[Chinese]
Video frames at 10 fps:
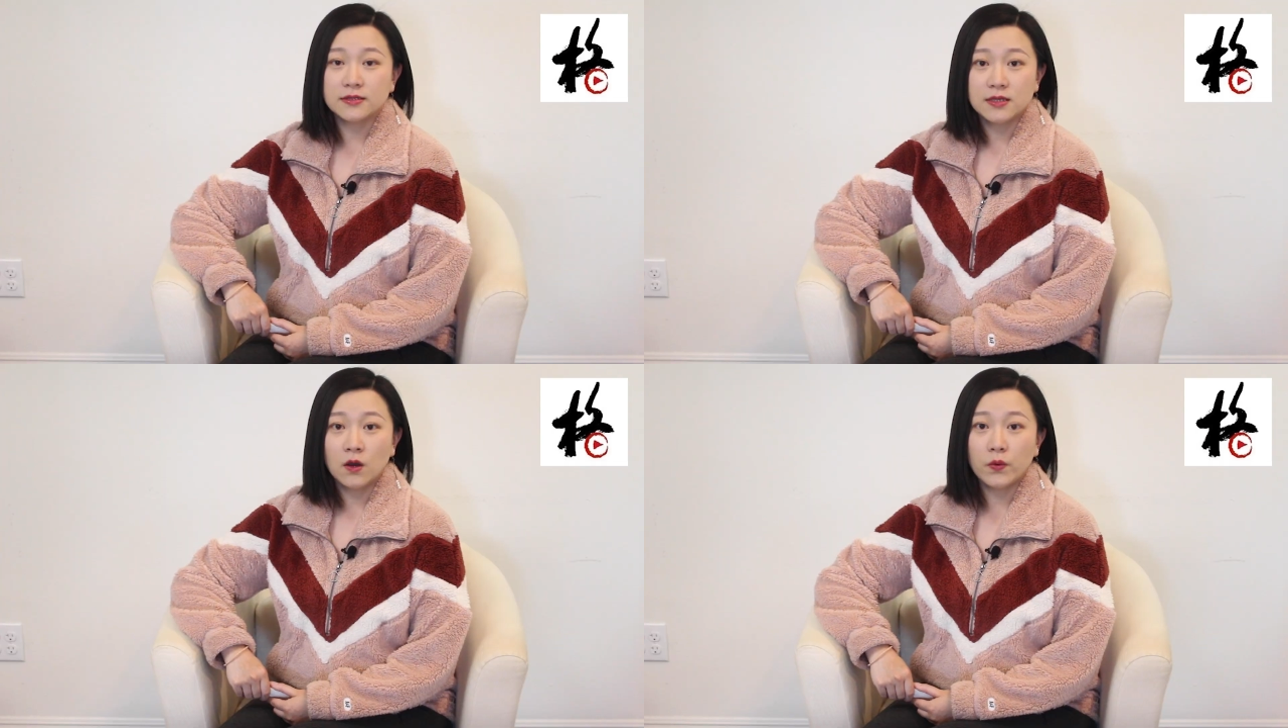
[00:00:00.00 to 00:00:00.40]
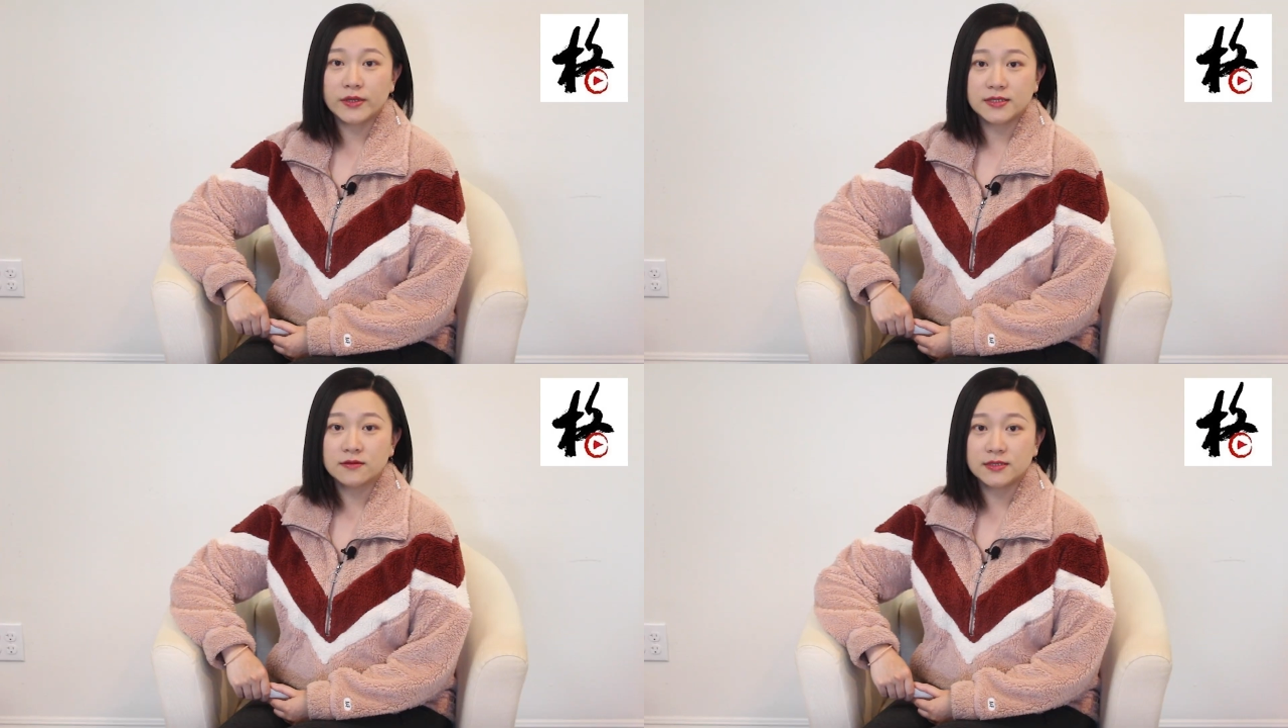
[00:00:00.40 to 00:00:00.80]
将会
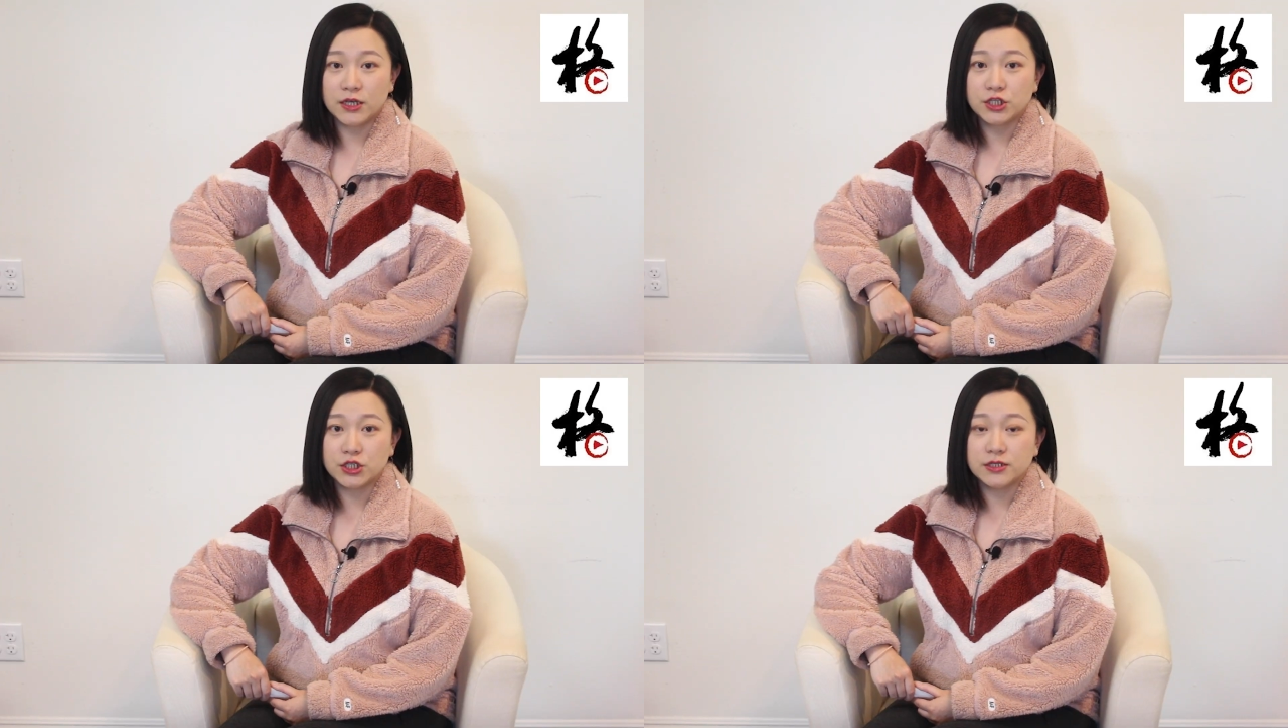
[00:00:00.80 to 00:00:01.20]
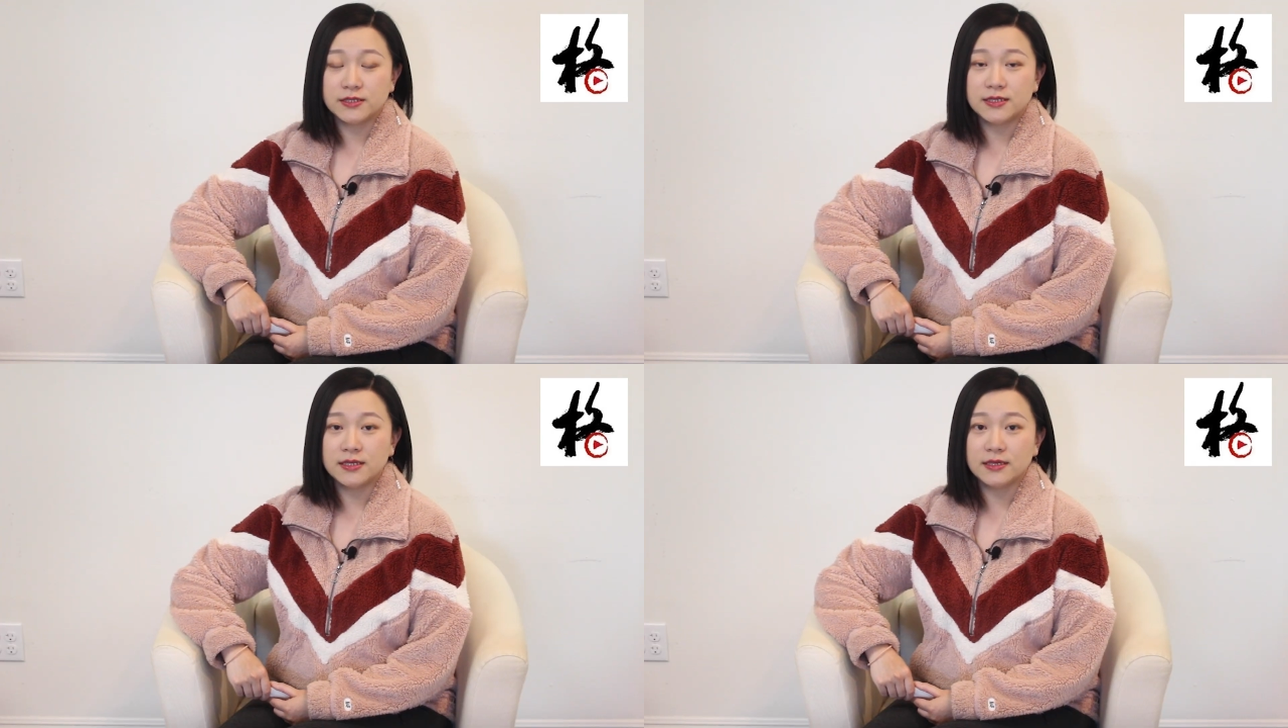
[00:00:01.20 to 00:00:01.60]
将截止日
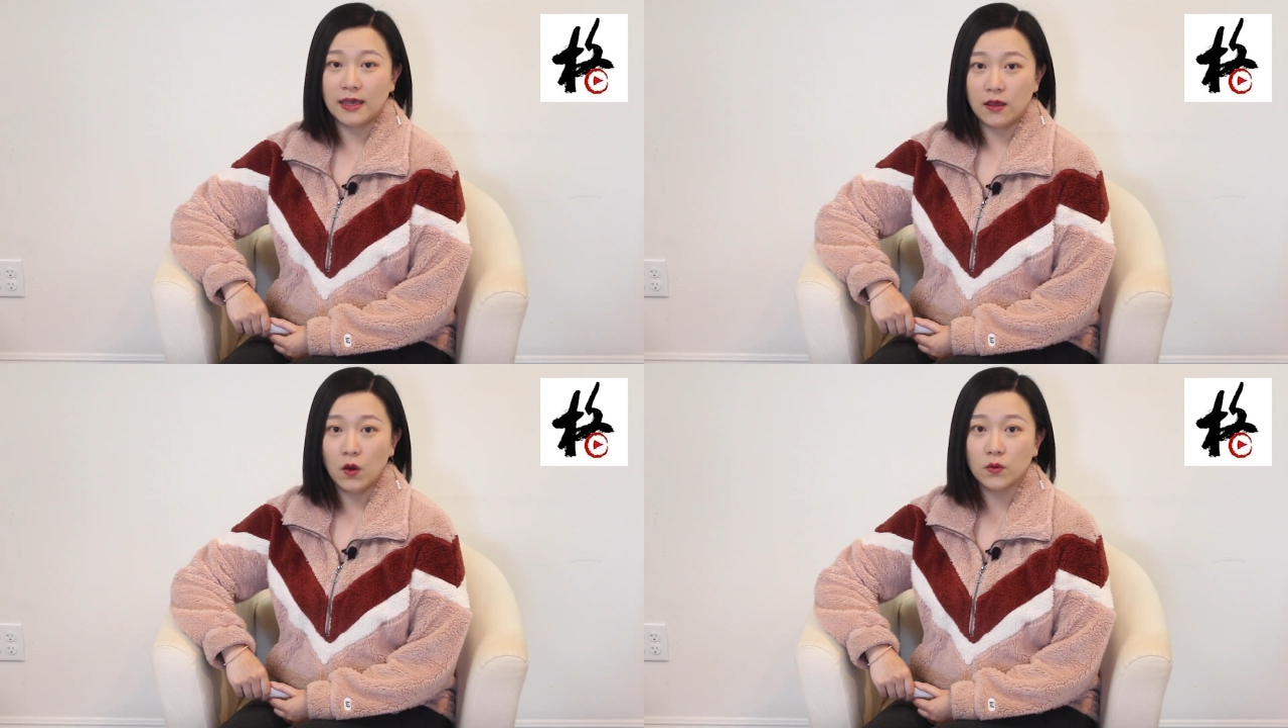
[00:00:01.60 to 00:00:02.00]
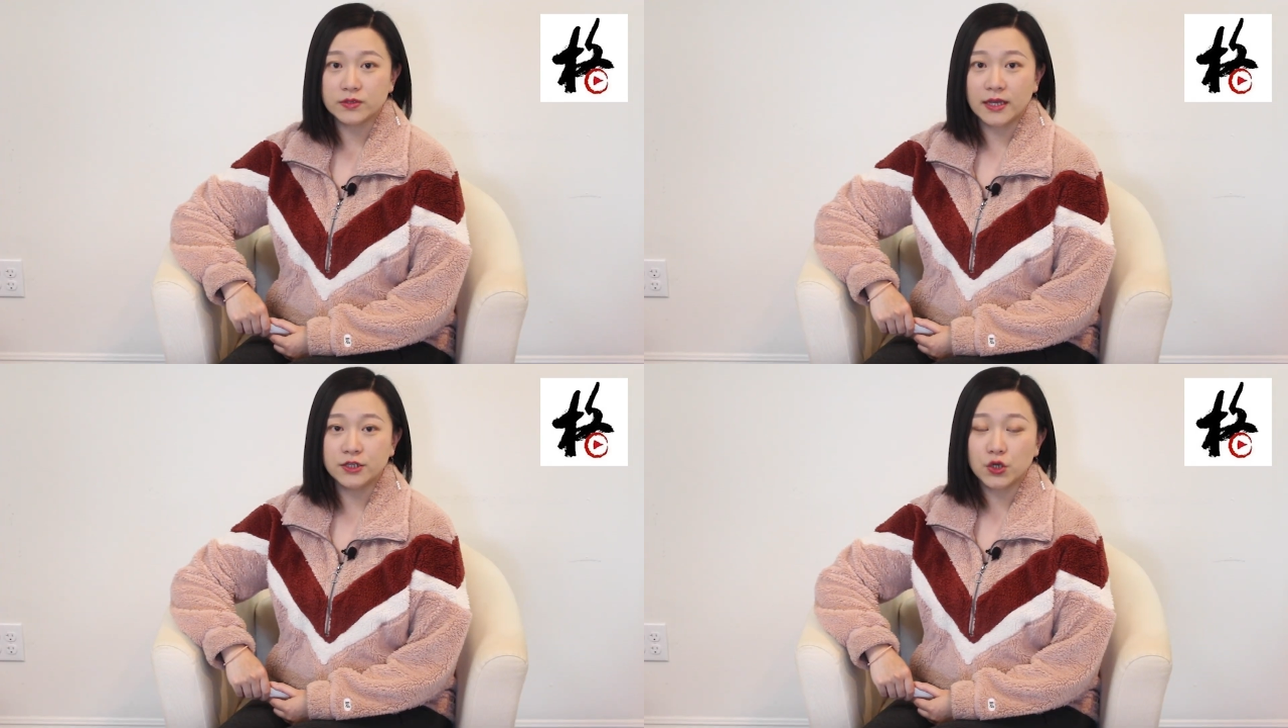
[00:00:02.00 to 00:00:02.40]
期延后
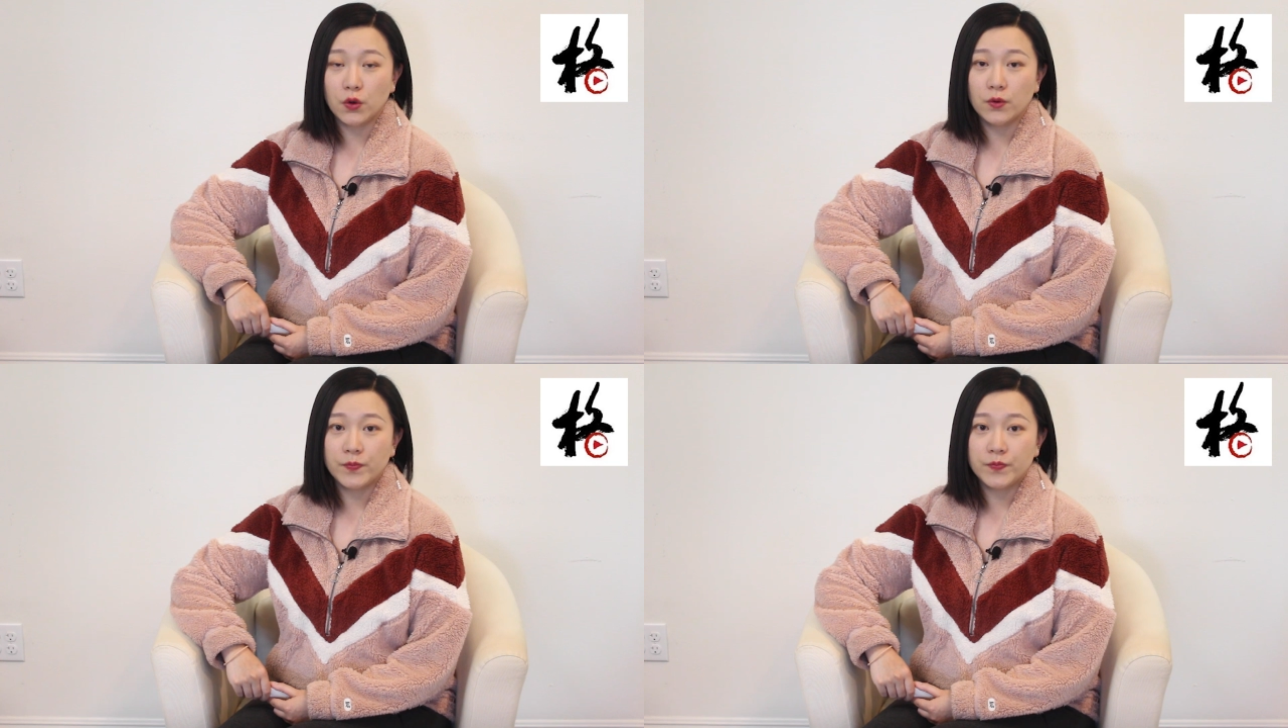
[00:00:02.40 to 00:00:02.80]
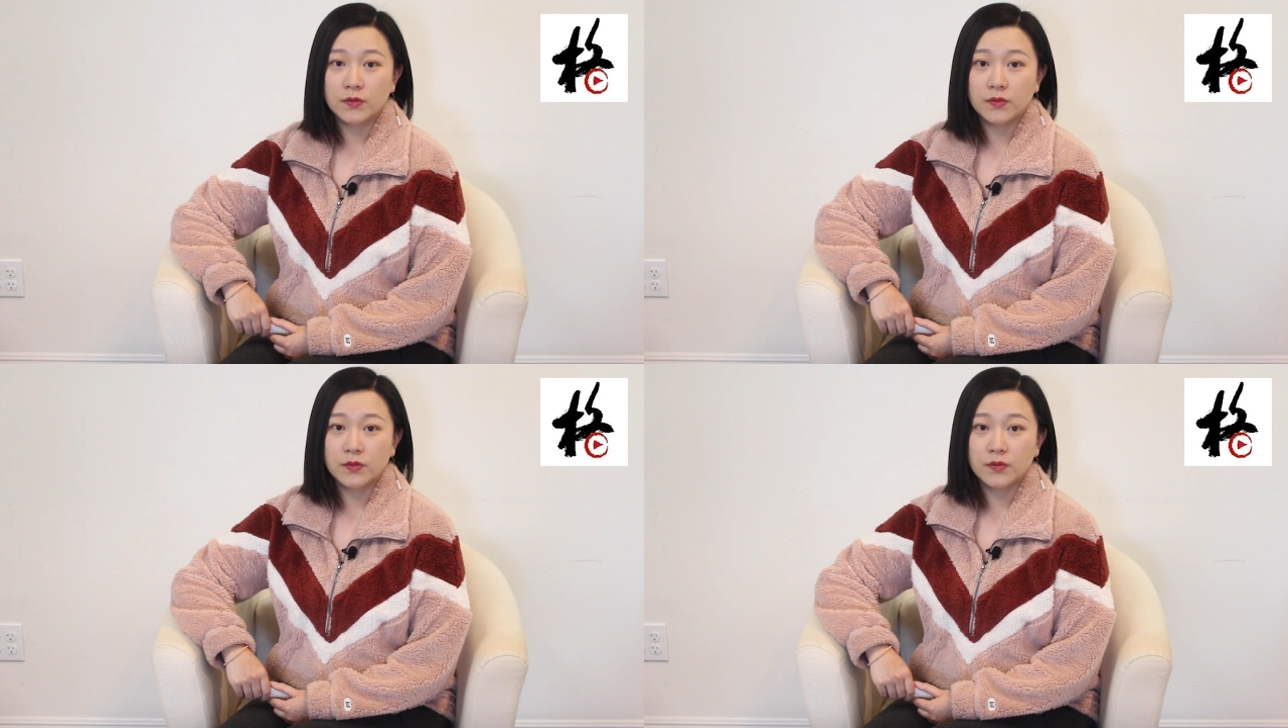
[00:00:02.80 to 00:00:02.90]
三周。